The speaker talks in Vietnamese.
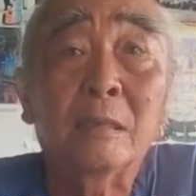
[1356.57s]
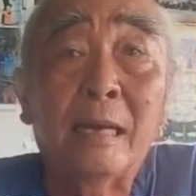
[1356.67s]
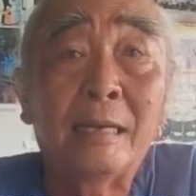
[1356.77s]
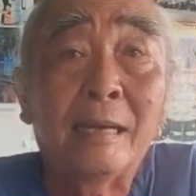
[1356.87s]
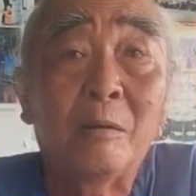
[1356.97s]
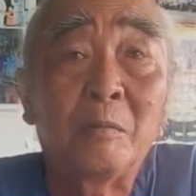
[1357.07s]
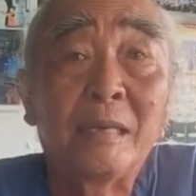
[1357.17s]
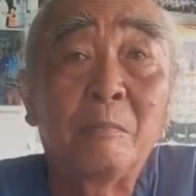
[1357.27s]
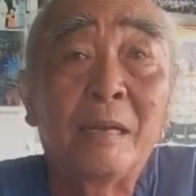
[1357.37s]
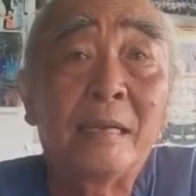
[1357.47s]
tài nào mình
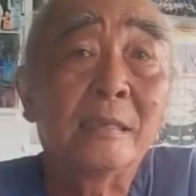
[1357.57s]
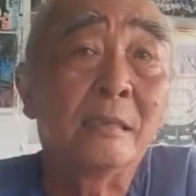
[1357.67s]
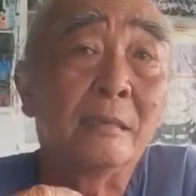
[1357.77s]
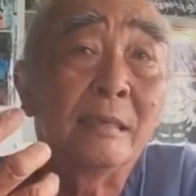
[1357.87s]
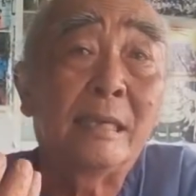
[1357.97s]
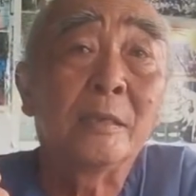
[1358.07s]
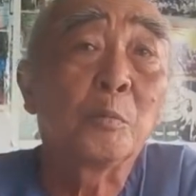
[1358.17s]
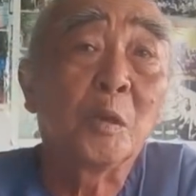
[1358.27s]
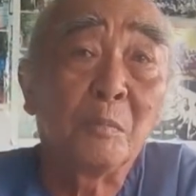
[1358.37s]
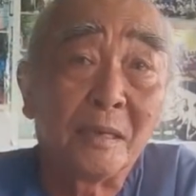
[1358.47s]
đem lại cái sự là nhận dục
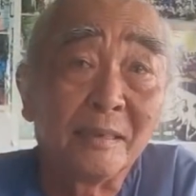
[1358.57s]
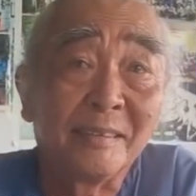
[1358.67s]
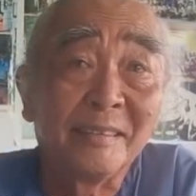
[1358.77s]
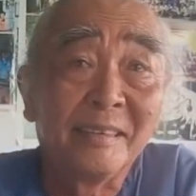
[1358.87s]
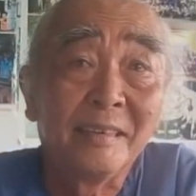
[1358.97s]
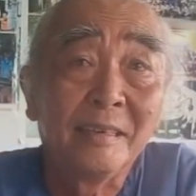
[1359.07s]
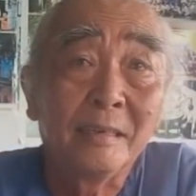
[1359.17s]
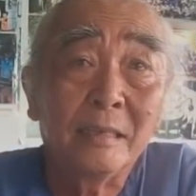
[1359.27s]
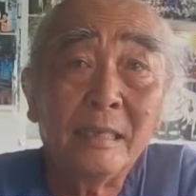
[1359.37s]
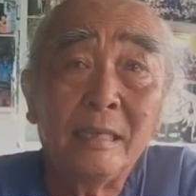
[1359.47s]
cho mình
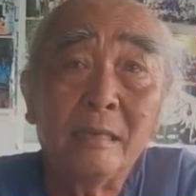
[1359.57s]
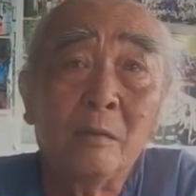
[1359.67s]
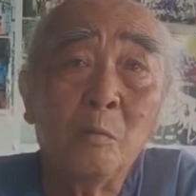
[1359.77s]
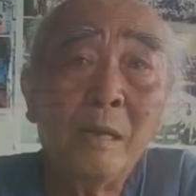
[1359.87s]
cái gì con